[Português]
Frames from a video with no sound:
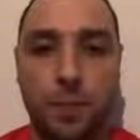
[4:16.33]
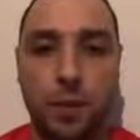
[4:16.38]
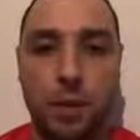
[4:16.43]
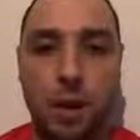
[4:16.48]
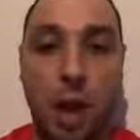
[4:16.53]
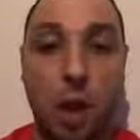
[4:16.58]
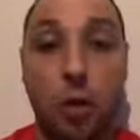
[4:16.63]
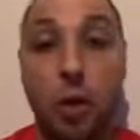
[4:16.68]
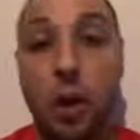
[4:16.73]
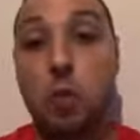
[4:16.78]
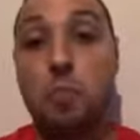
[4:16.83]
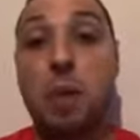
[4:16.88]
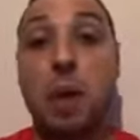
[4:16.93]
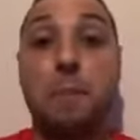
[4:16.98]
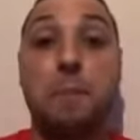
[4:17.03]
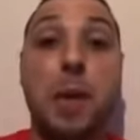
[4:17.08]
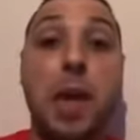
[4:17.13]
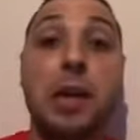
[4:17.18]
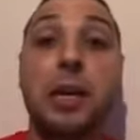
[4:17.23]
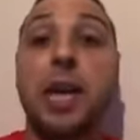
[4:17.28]
Agora o
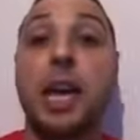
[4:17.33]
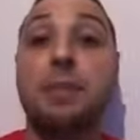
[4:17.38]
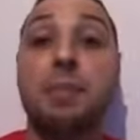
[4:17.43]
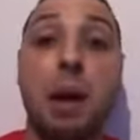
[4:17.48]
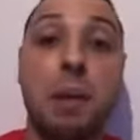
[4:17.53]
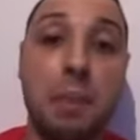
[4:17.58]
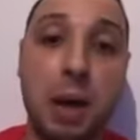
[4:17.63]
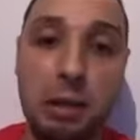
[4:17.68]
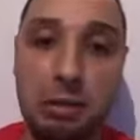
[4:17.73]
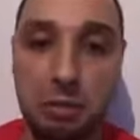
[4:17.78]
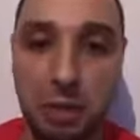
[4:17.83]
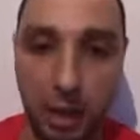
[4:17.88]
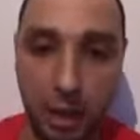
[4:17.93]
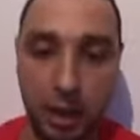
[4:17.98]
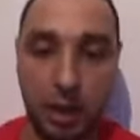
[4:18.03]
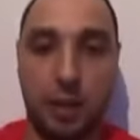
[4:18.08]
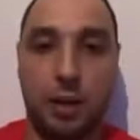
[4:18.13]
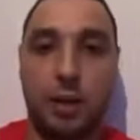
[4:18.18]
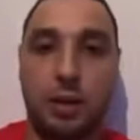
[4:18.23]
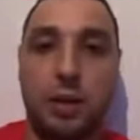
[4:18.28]
bebê quer
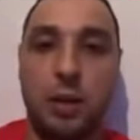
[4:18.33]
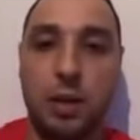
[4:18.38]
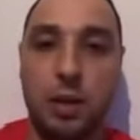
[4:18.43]
mamadeira.